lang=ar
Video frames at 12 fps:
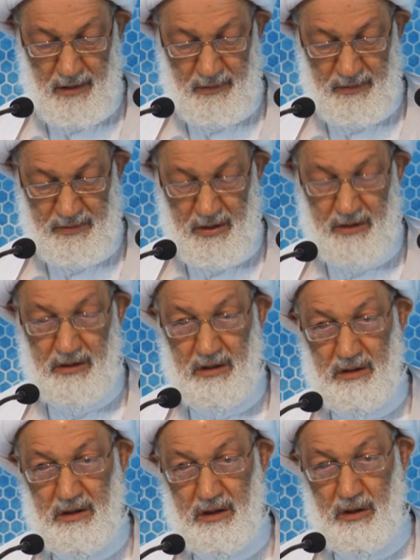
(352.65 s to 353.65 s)
عن
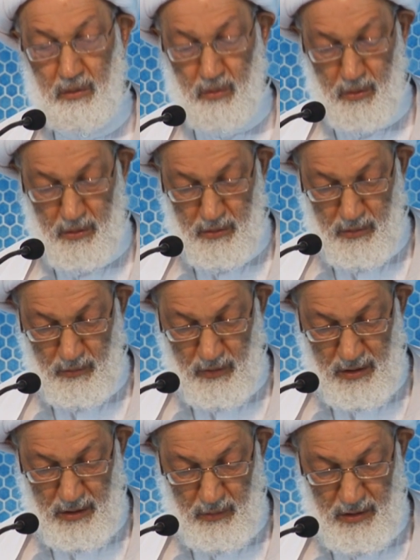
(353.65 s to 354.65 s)
طريقه كل
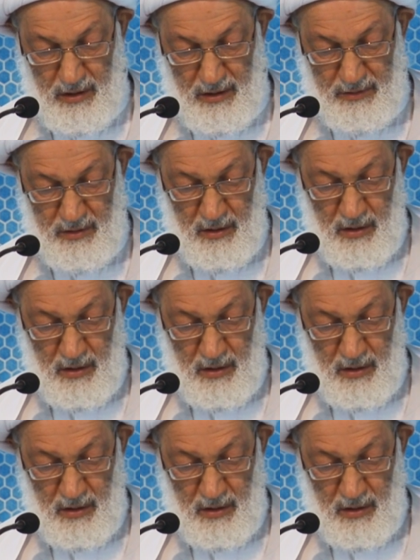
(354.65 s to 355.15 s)
المحاولات